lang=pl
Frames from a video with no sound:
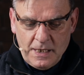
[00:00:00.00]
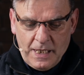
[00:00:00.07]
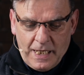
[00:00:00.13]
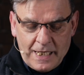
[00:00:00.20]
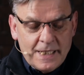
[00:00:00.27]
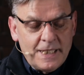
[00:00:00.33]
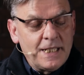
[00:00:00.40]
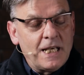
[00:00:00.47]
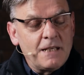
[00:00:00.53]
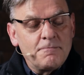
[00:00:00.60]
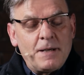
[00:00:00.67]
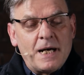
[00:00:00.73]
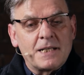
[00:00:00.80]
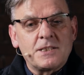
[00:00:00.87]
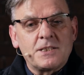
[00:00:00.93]
Ale
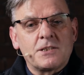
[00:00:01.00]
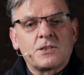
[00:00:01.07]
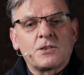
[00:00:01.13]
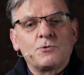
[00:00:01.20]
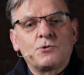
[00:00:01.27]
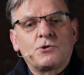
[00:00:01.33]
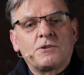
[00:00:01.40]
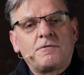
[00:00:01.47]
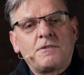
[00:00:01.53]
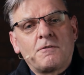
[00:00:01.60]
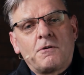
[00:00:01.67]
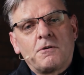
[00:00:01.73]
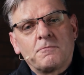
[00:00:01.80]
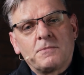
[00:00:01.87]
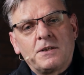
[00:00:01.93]
najbardziej, co
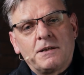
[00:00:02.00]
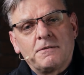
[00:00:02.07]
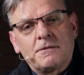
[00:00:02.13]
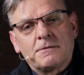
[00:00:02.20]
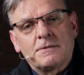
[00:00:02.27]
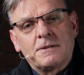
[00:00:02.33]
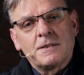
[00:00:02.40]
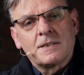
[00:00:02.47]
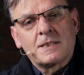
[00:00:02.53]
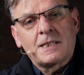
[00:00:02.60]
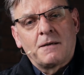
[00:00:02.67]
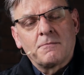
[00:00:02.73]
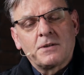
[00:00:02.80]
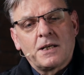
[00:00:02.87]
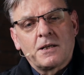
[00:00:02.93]
utkwiło mi z
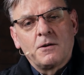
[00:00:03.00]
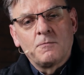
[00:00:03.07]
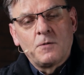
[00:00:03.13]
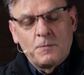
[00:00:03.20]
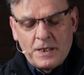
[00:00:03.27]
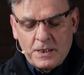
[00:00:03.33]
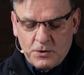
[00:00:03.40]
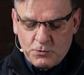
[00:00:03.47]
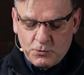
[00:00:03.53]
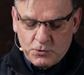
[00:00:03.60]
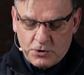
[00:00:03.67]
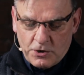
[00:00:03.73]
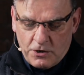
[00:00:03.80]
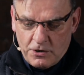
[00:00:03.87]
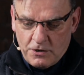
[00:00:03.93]
tamtego momentu,
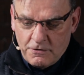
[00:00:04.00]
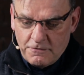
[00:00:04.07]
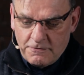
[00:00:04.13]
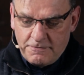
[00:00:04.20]
to